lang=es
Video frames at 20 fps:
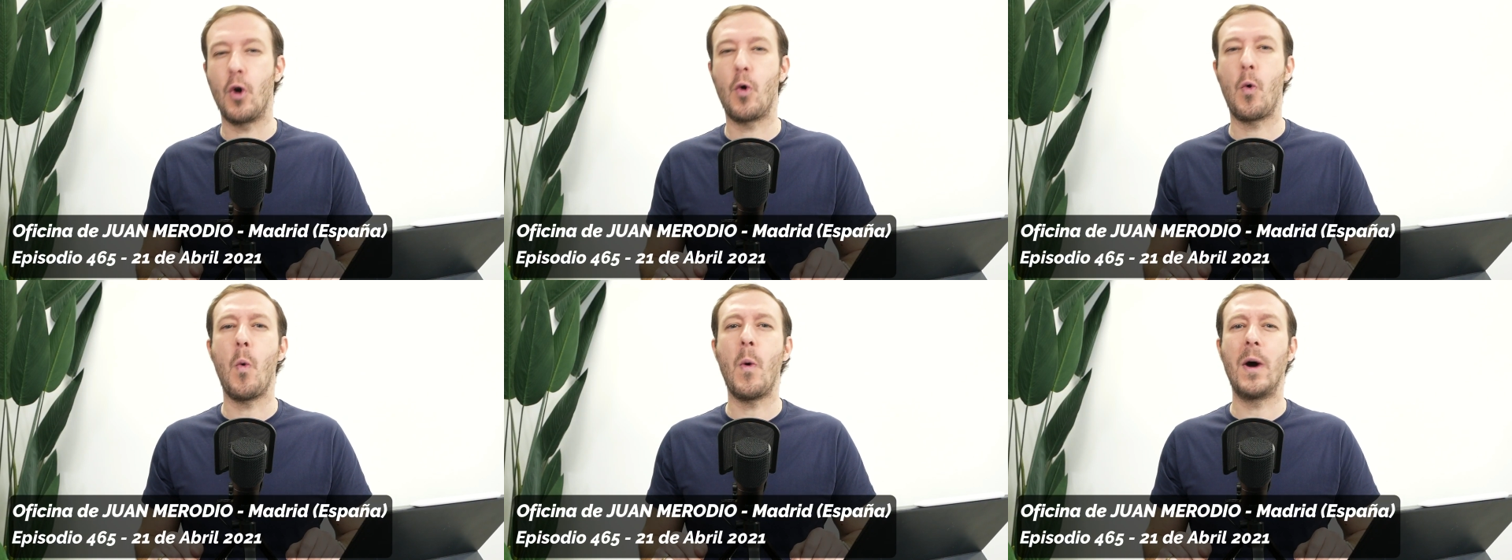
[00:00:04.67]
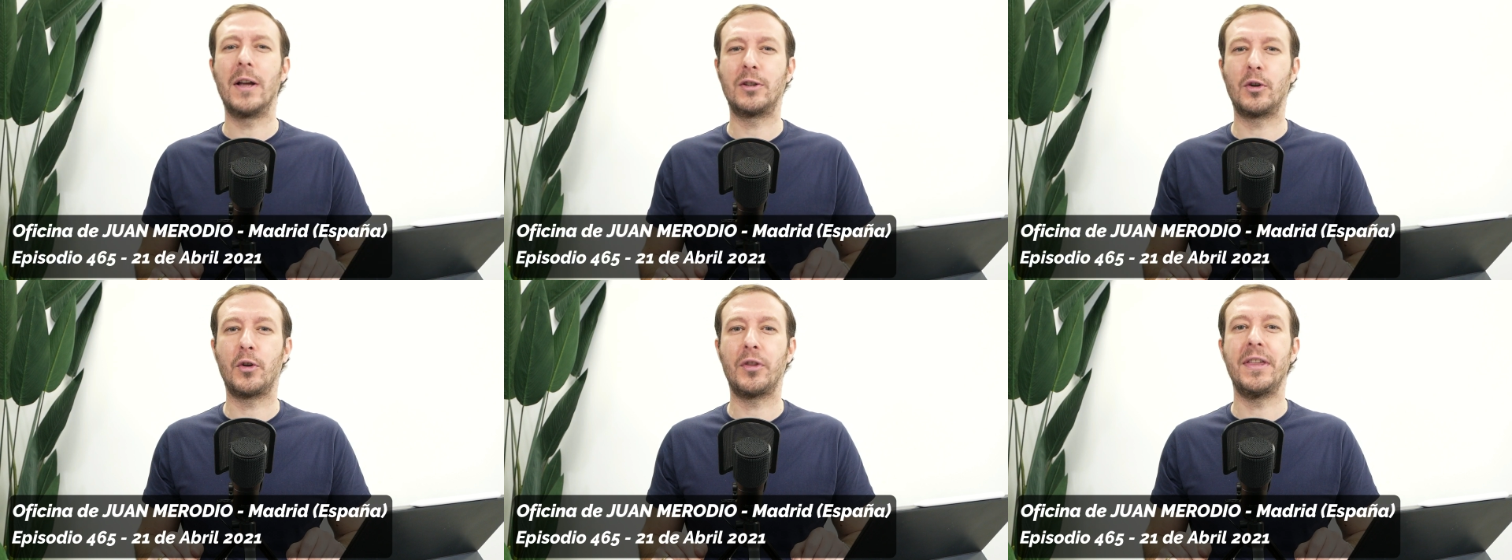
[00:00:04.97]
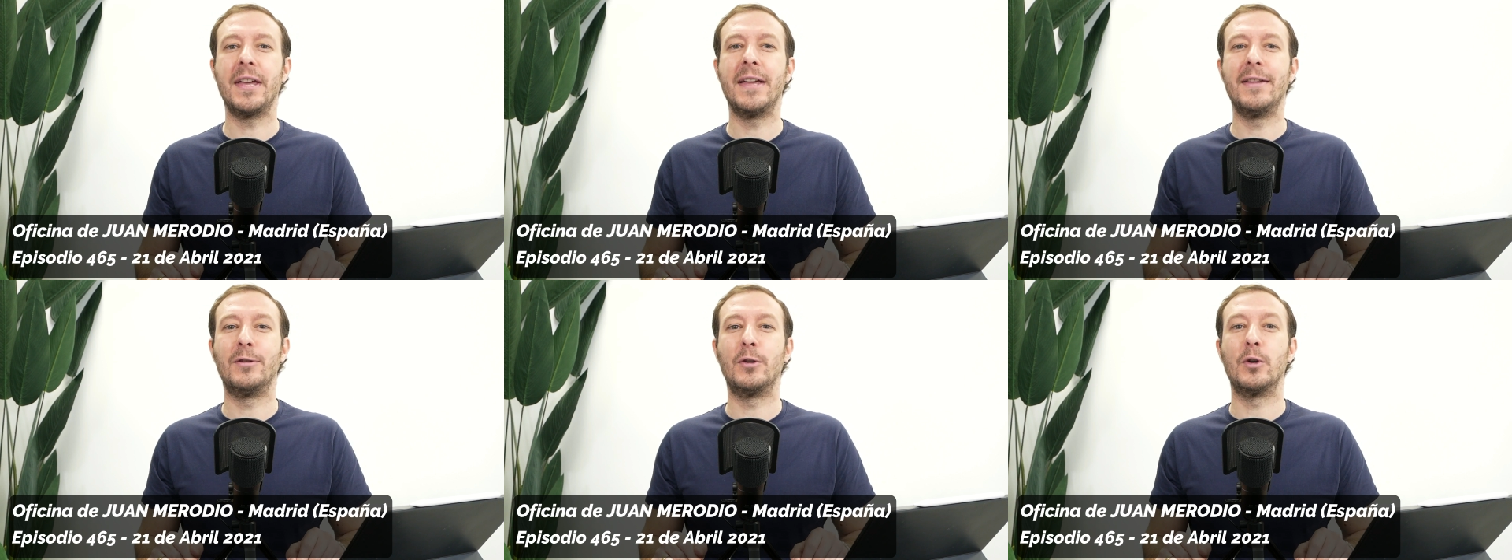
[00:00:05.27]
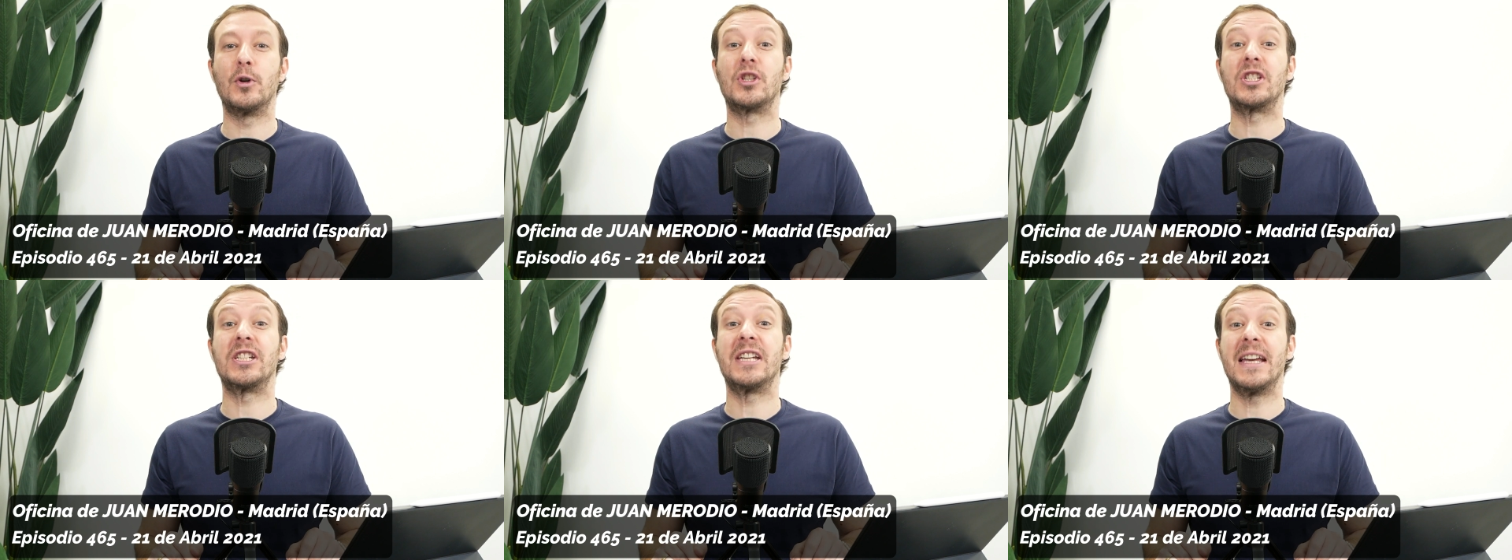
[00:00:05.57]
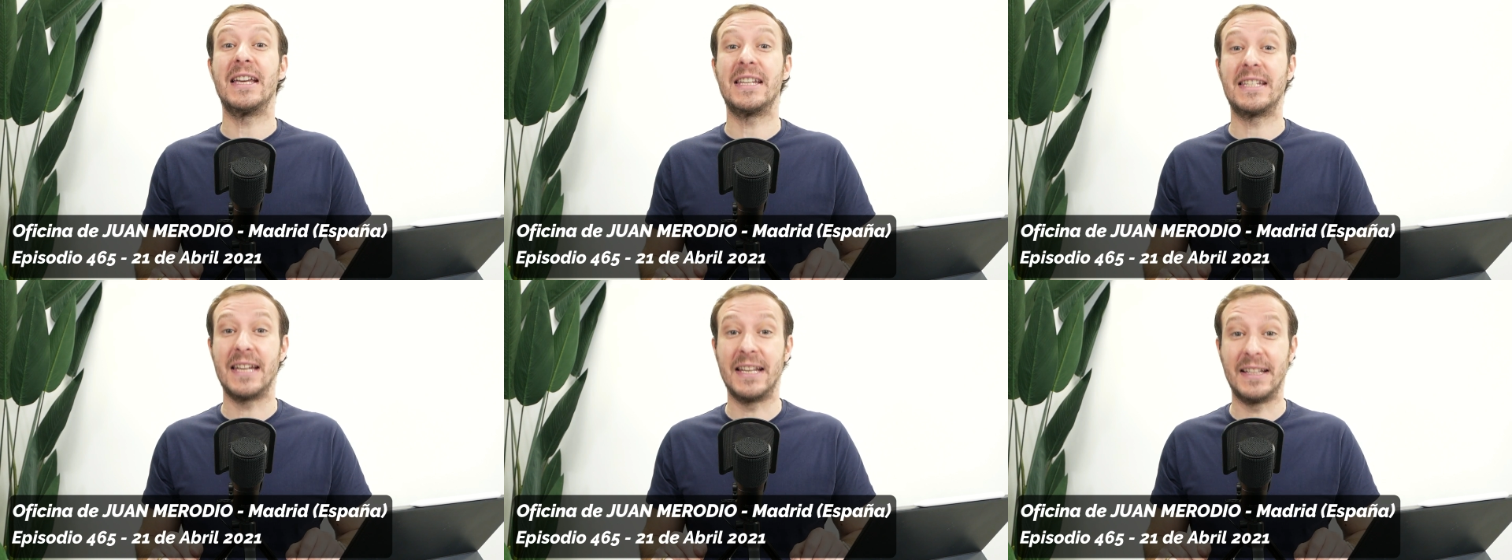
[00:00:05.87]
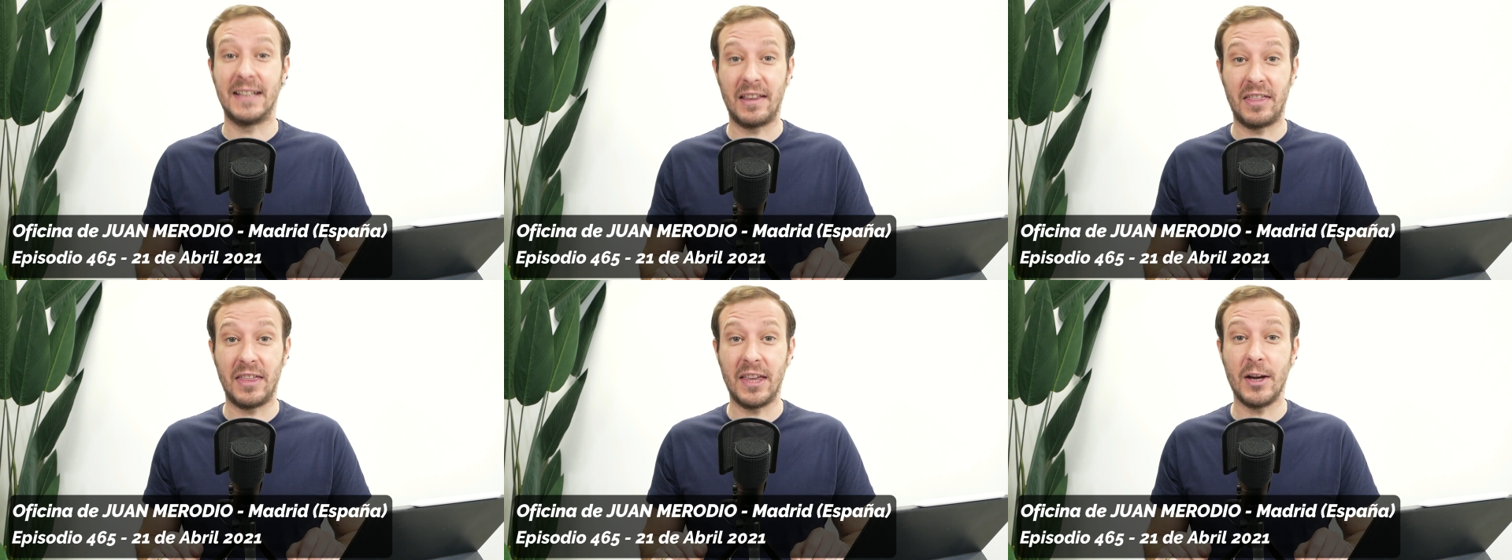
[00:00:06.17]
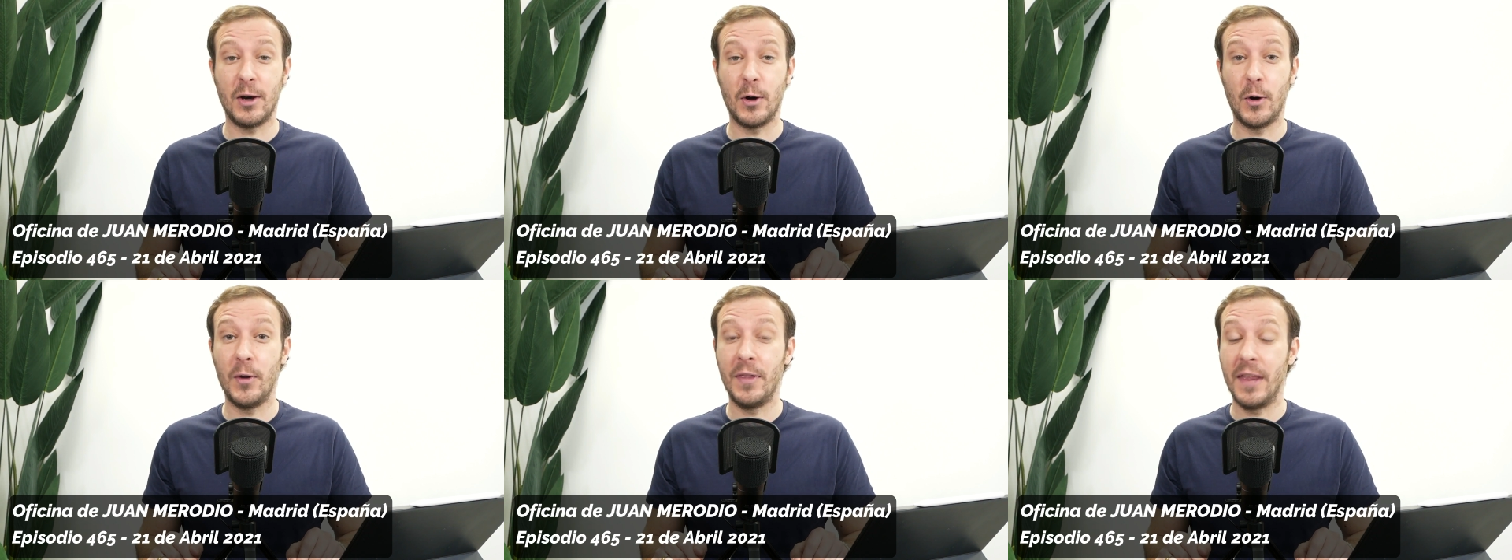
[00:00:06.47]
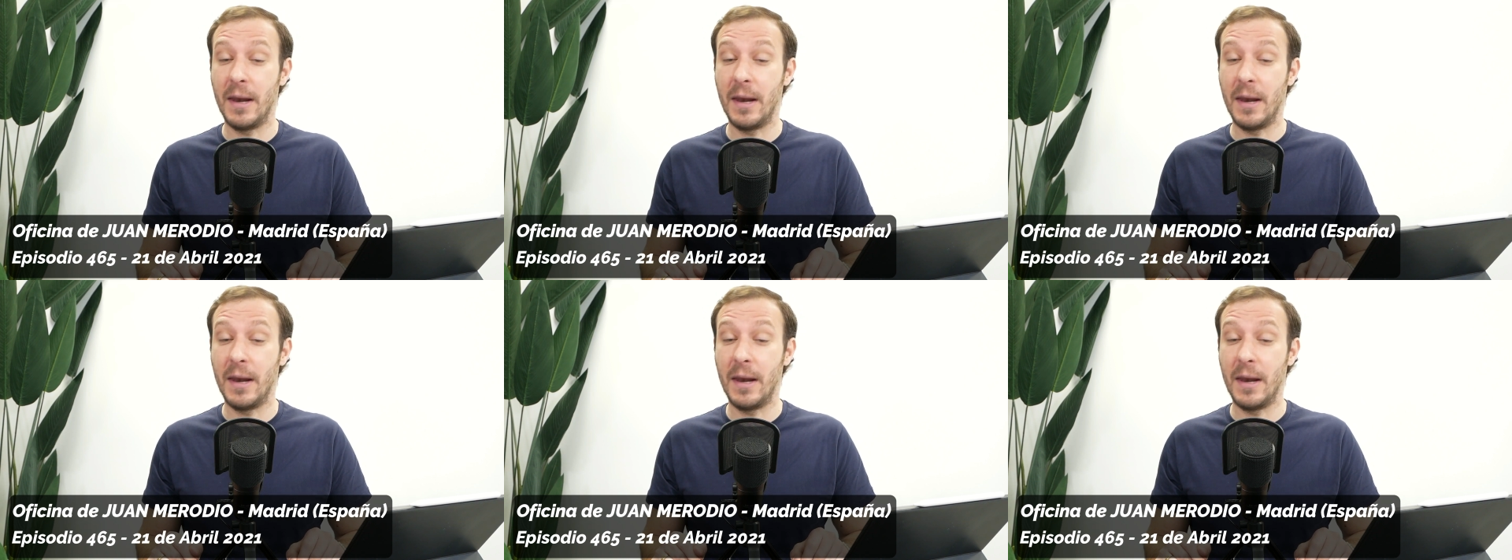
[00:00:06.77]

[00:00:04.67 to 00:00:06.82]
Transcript: 465